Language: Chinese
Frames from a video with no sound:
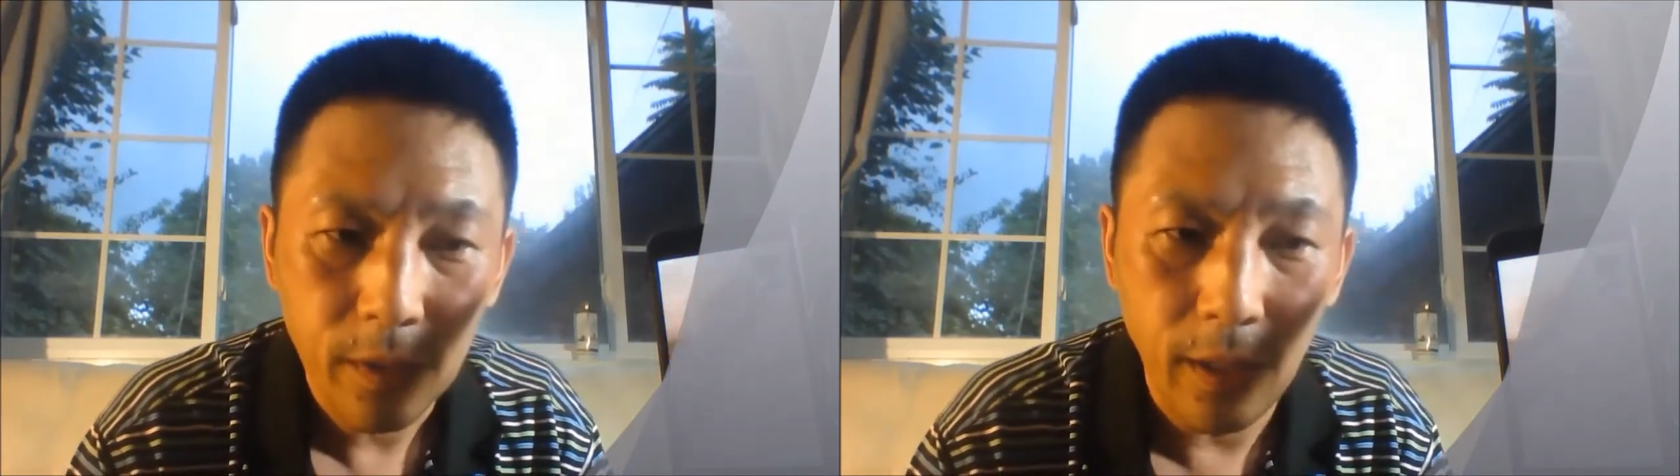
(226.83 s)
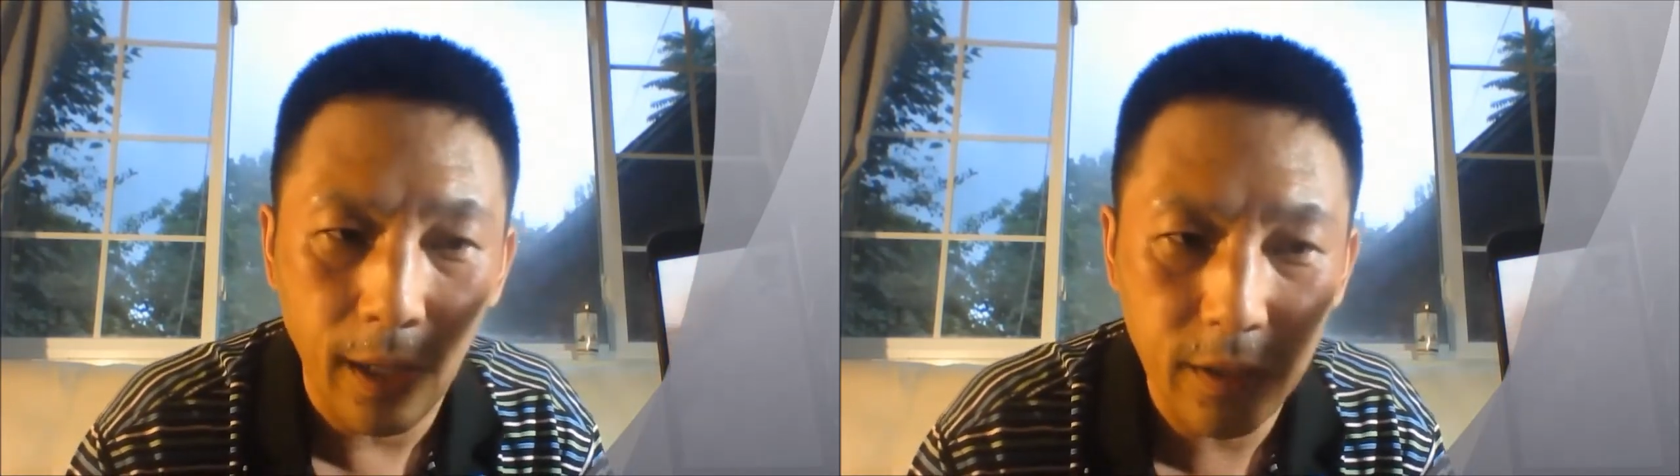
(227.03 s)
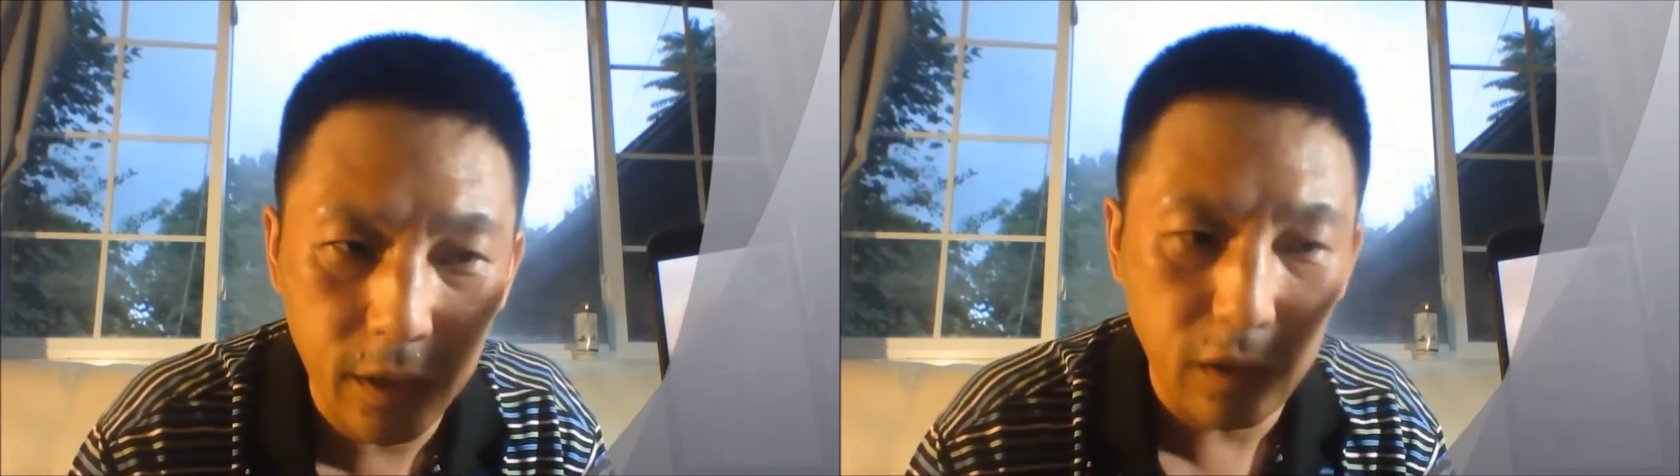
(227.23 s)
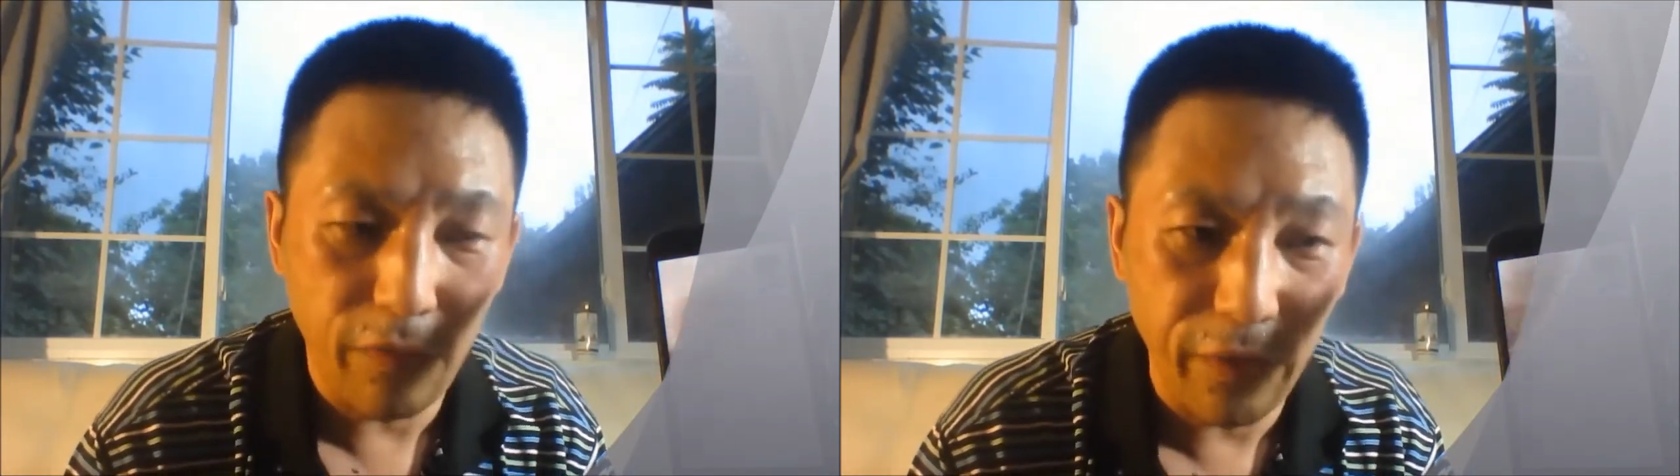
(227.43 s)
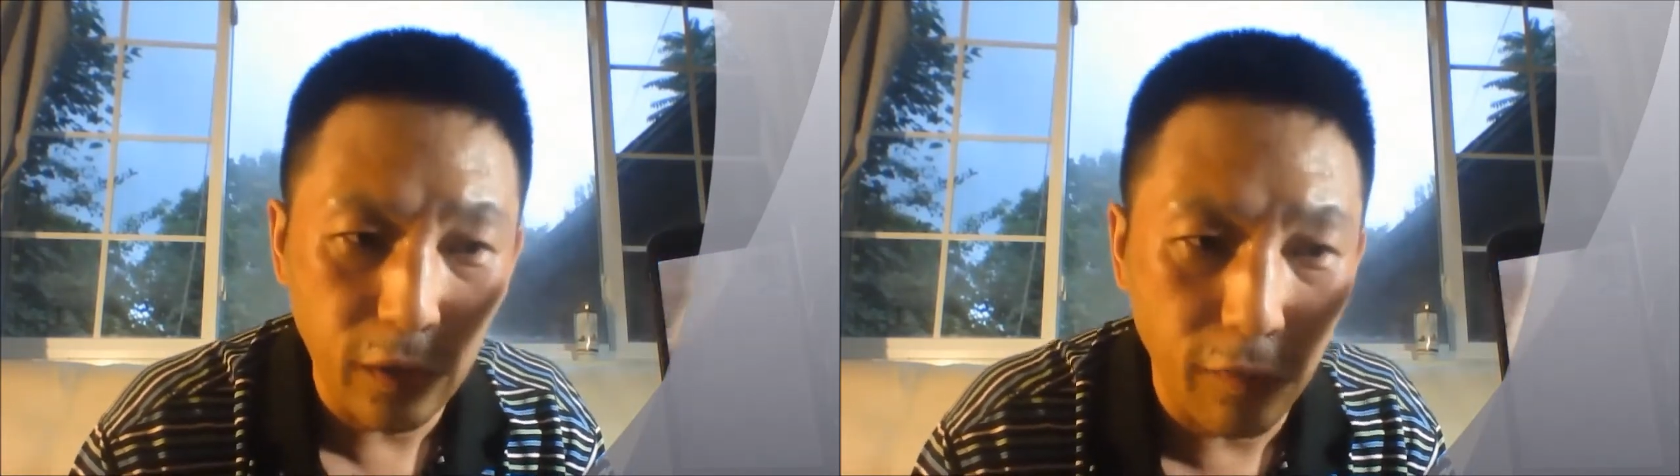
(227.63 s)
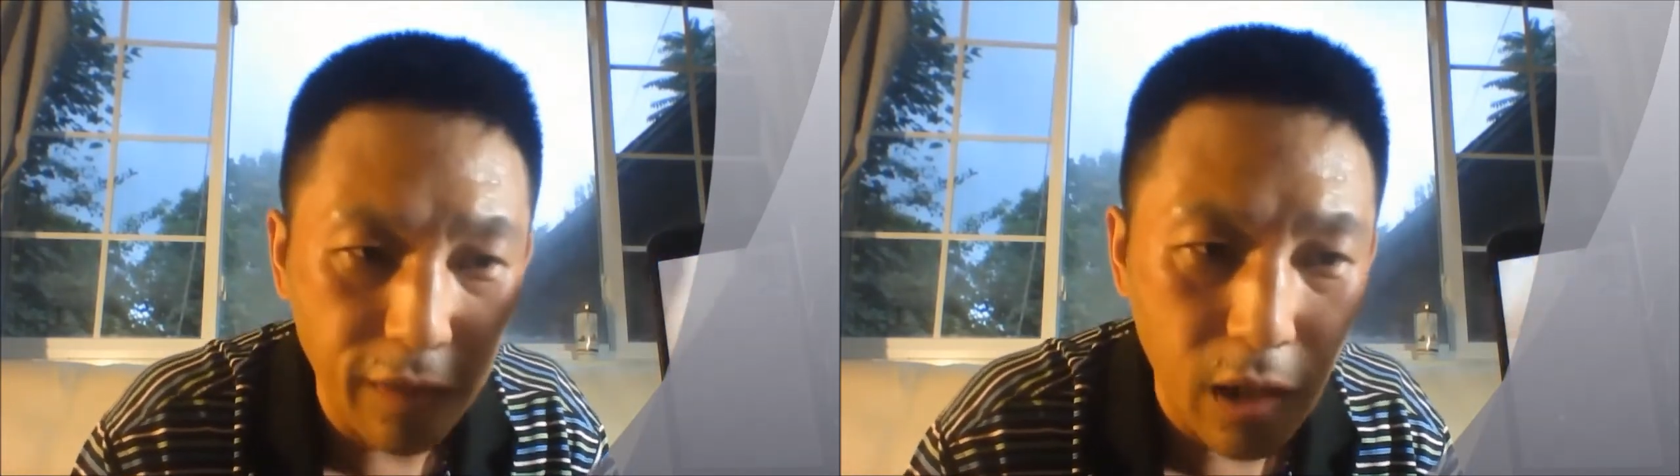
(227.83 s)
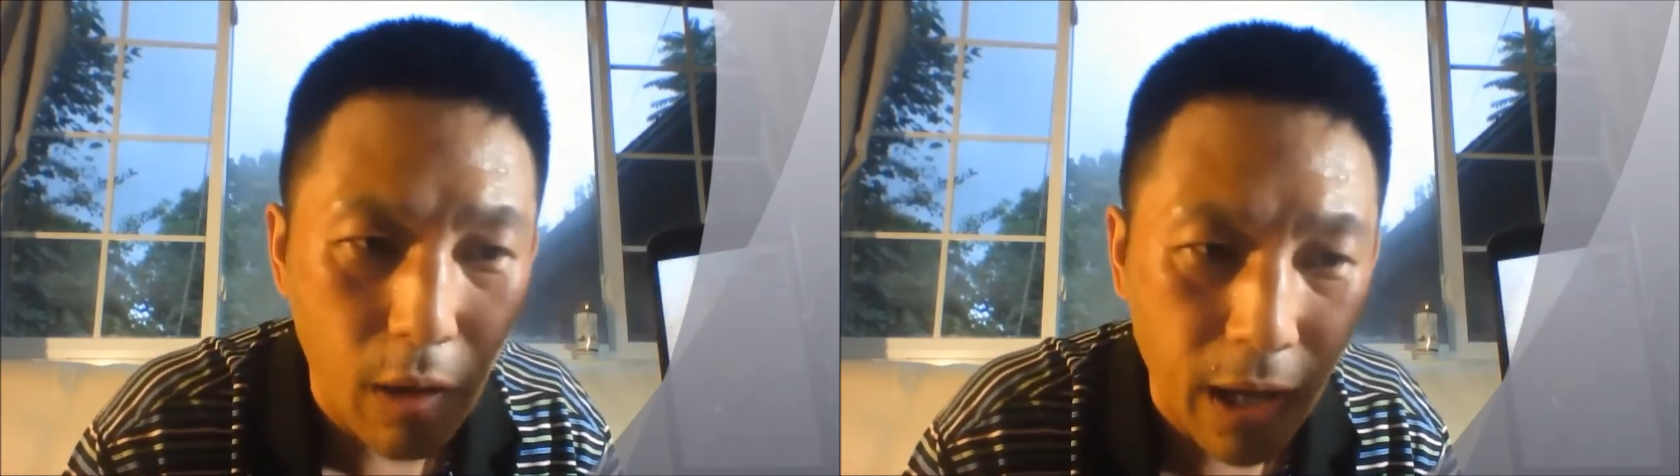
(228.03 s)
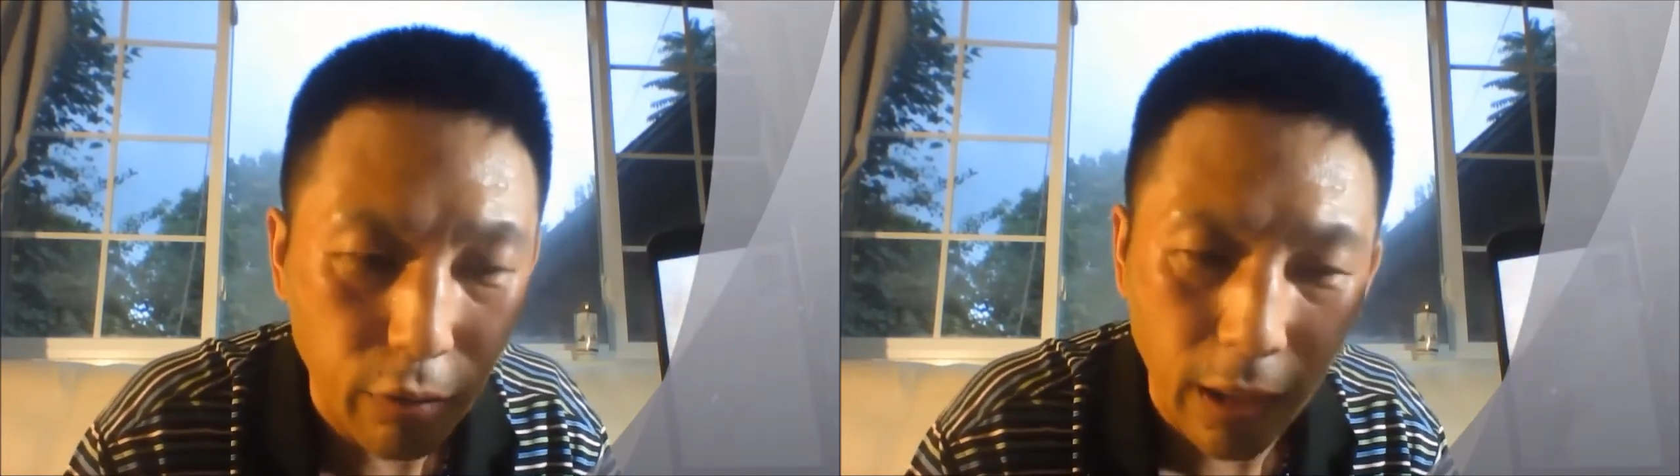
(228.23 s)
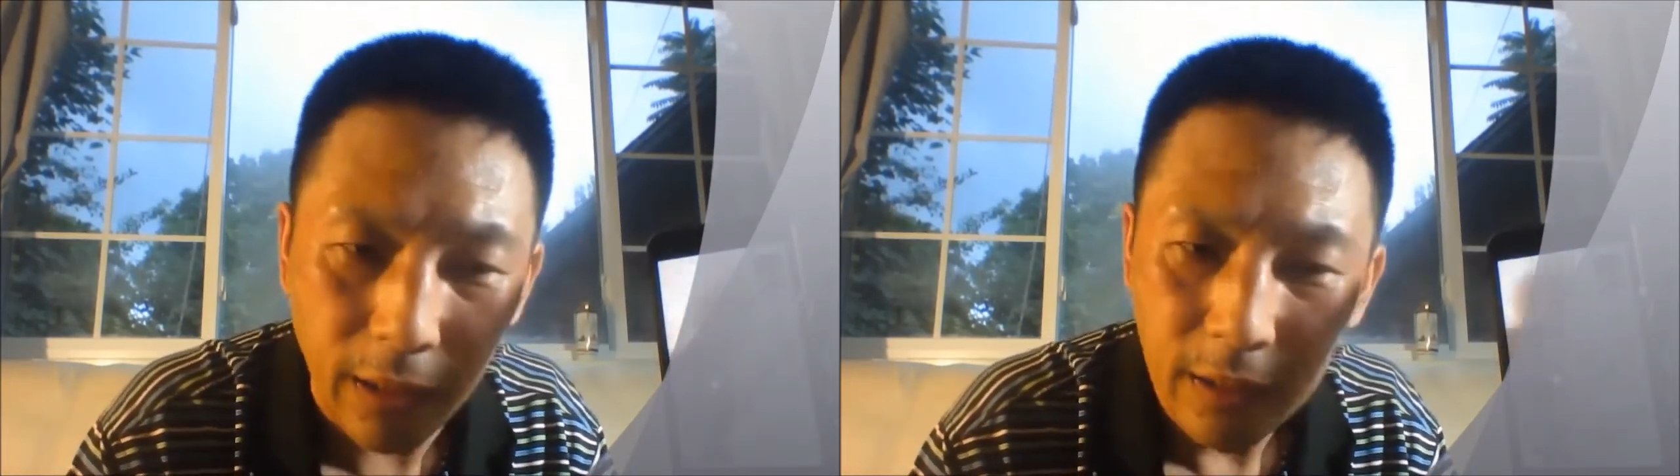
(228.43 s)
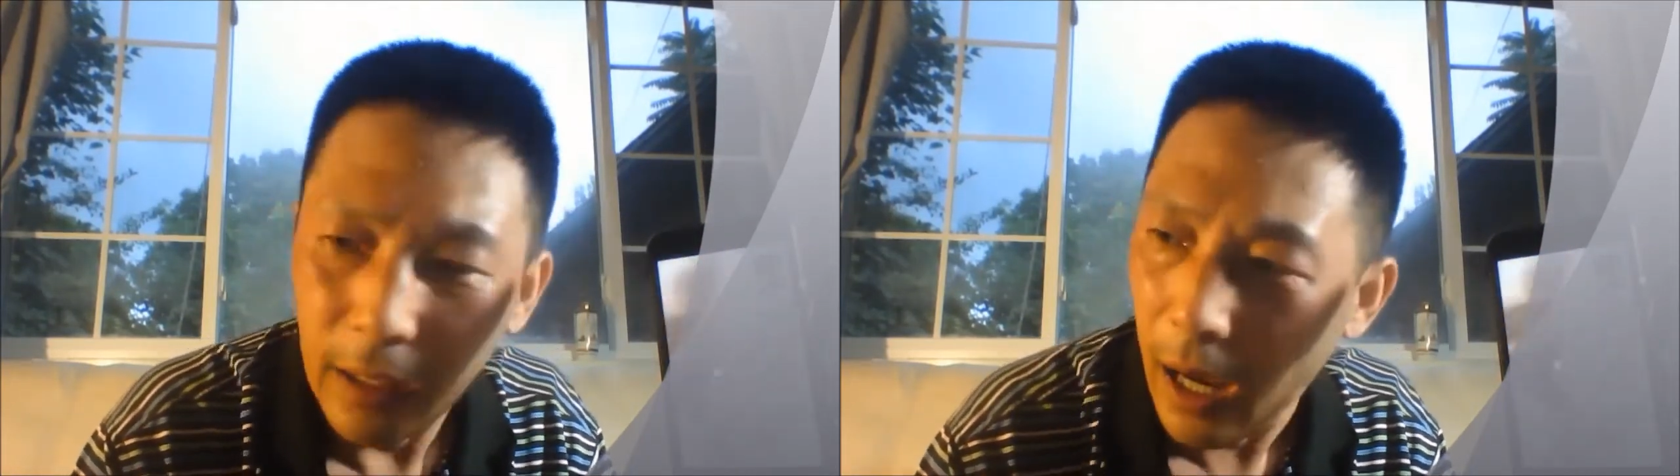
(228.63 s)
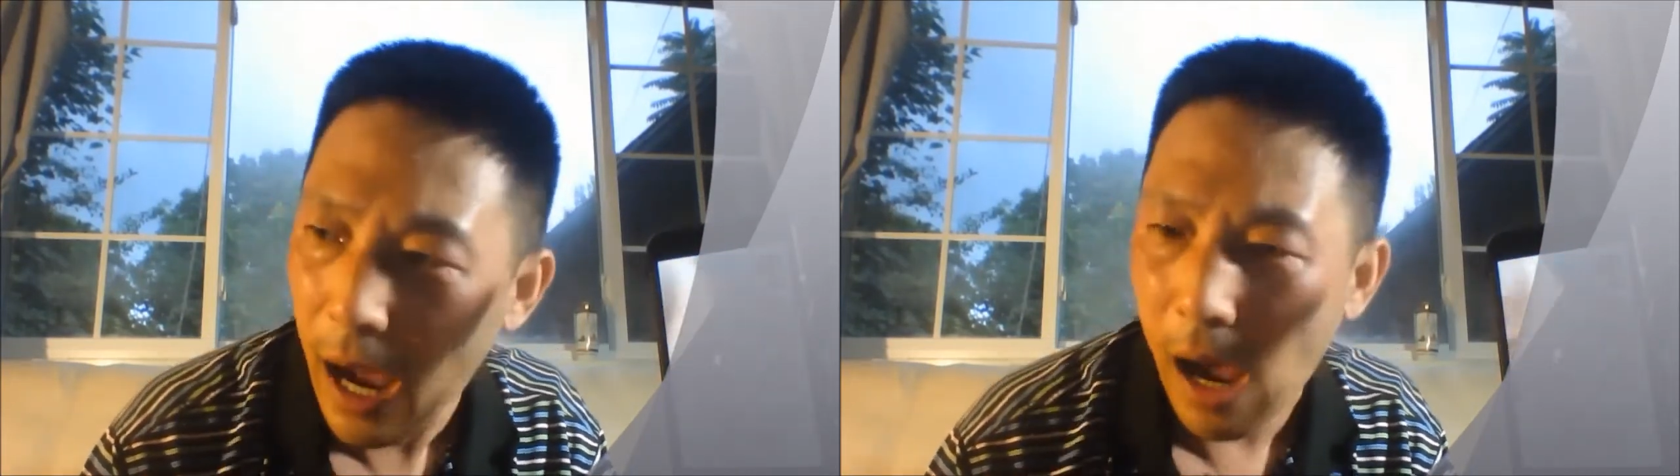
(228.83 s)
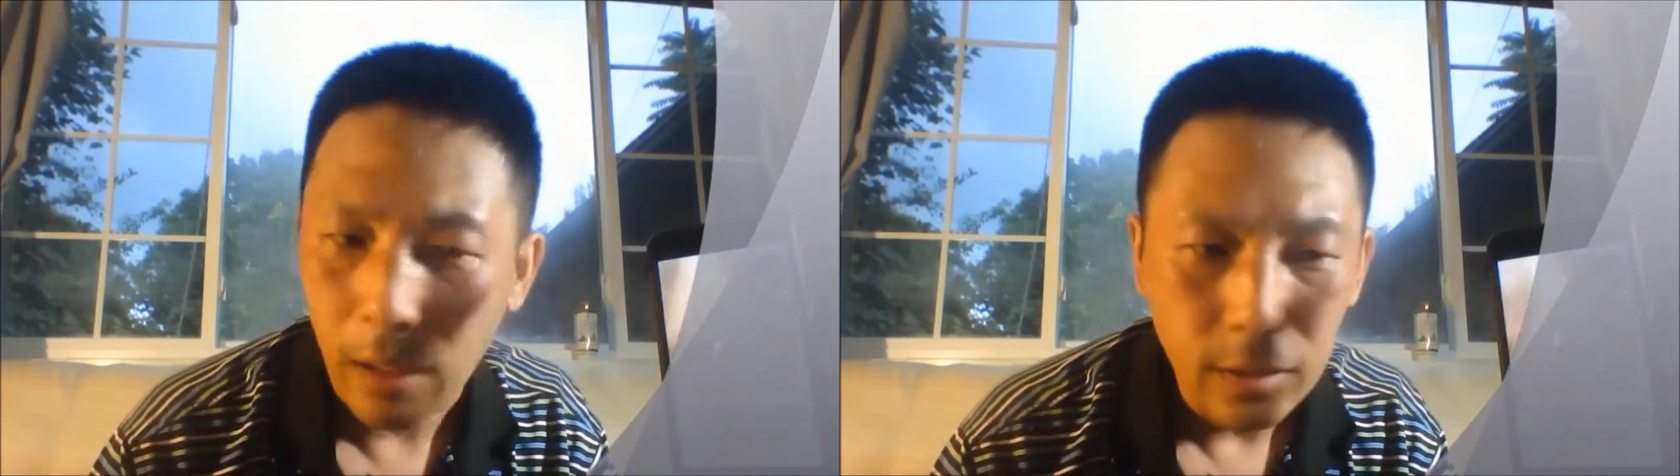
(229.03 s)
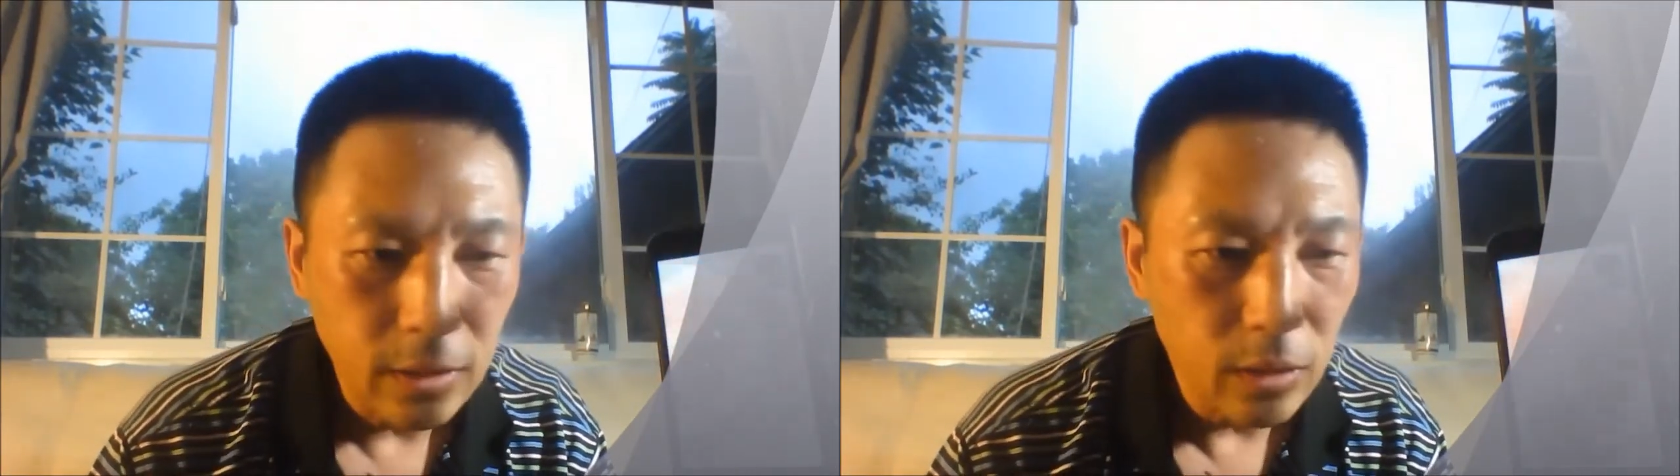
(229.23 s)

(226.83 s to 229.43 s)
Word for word: 啊，自己飞到温哥华说啊，